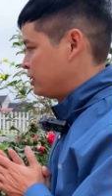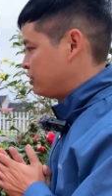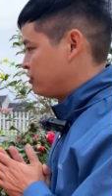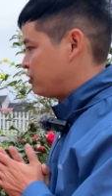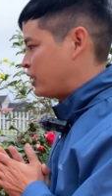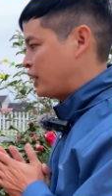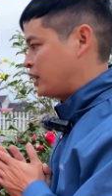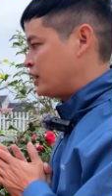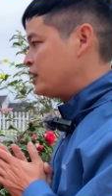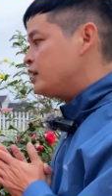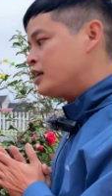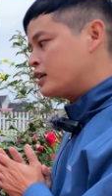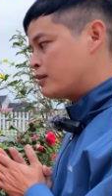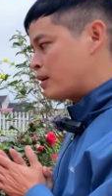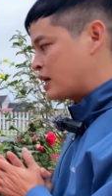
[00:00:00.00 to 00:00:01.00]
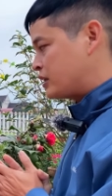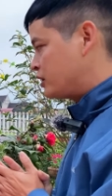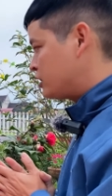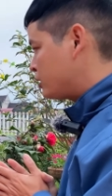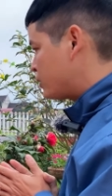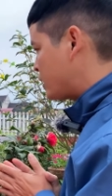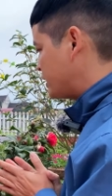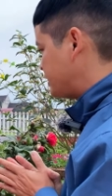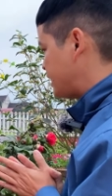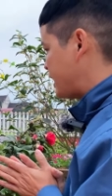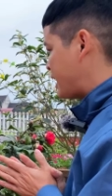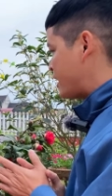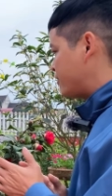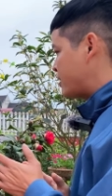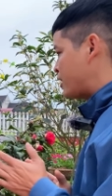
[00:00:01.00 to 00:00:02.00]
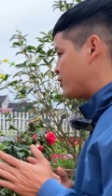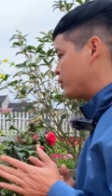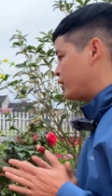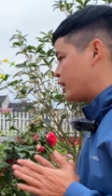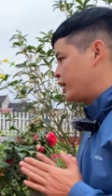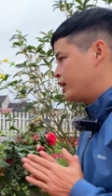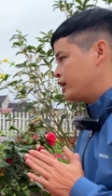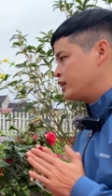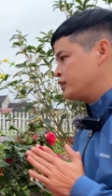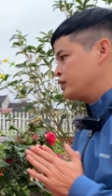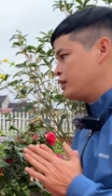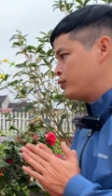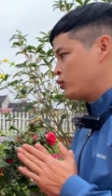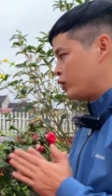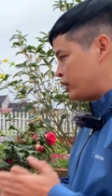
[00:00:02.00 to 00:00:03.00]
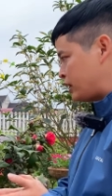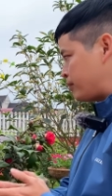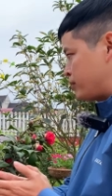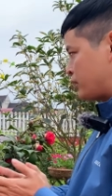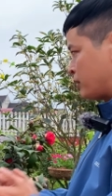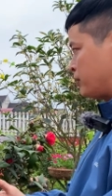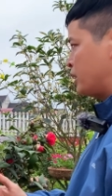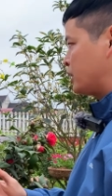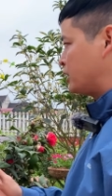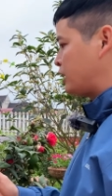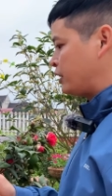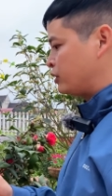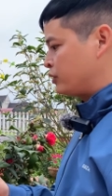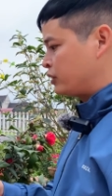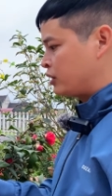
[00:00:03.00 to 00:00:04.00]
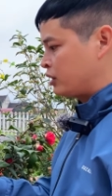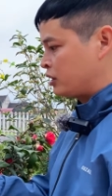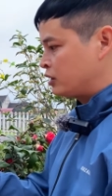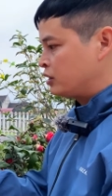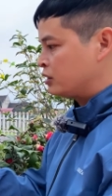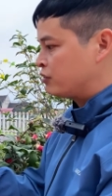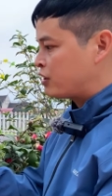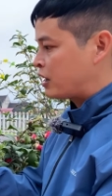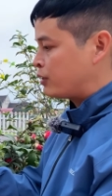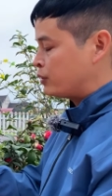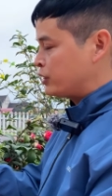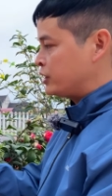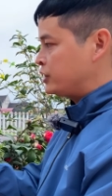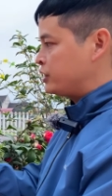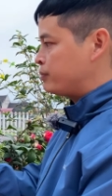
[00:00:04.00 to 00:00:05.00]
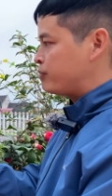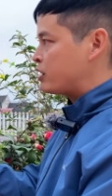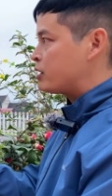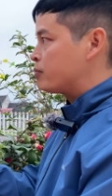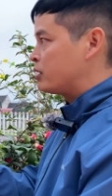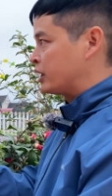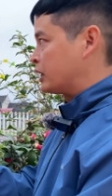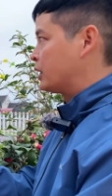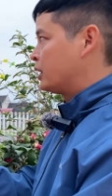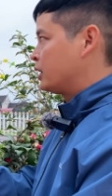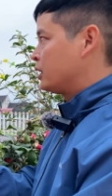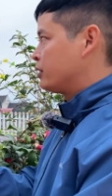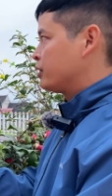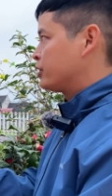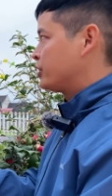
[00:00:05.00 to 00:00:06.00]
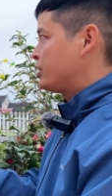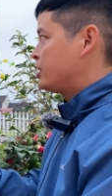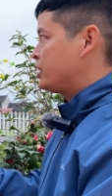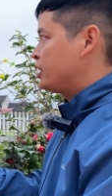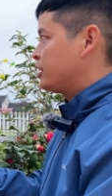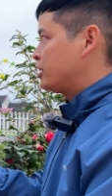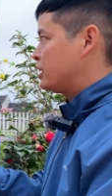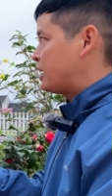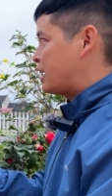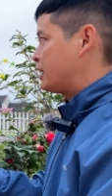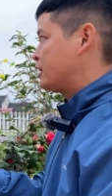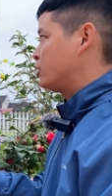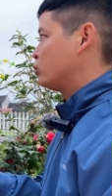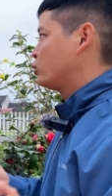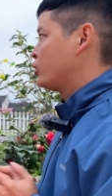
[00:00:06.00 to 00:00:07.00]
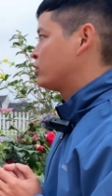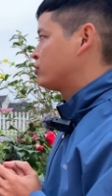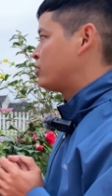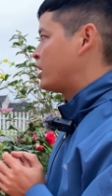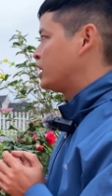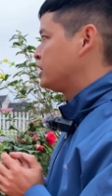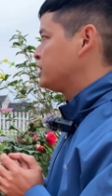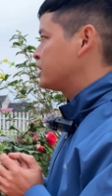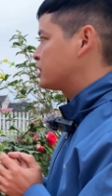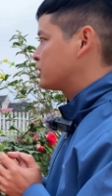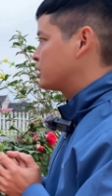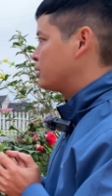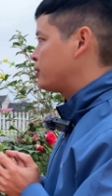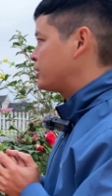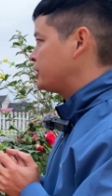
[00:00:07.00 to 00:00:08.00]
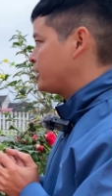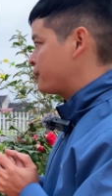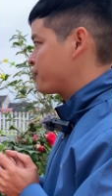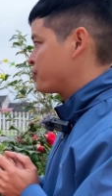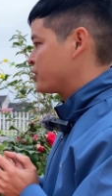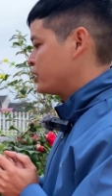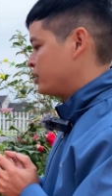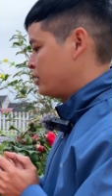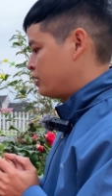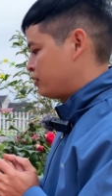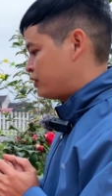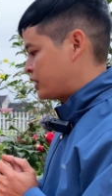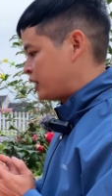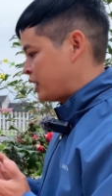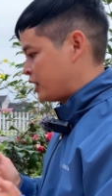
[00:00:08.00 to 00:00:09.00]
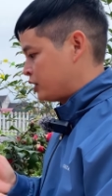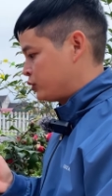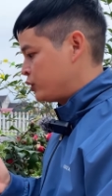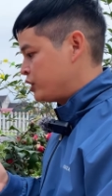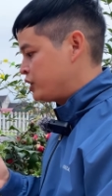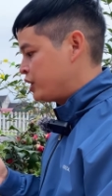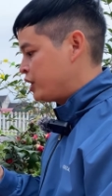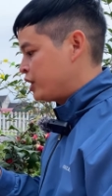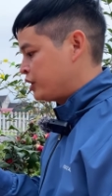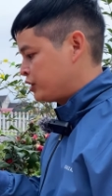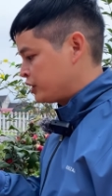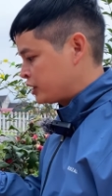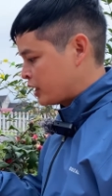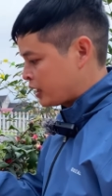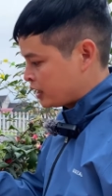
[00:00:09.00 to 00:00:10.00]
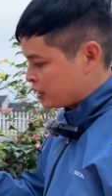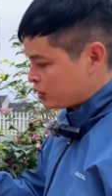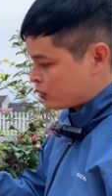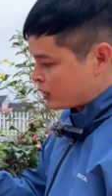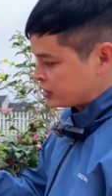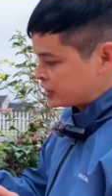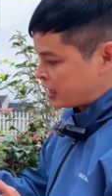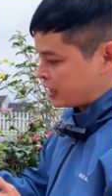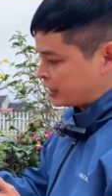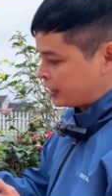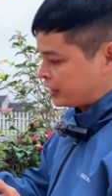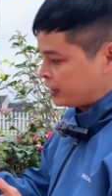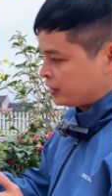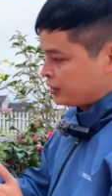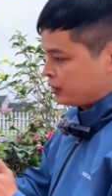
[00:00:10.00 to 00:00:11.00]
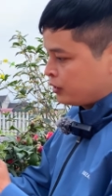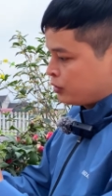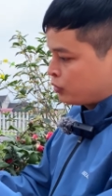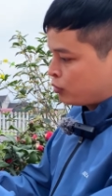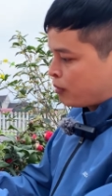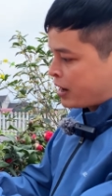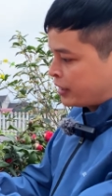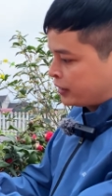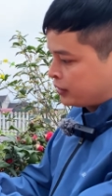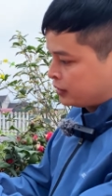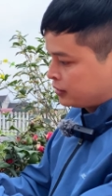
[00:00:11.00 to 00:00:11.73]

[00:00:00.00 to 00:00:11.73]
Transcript: Và khi các bác chơi hoa trà vào cái dịp cuối năm, đặc biệt là nó nở được vào cái dịp Tết âm lịch thì là điều tuyệt vời nhất các bác nhé. Và để duy trì những cái hoa trà này nó bền,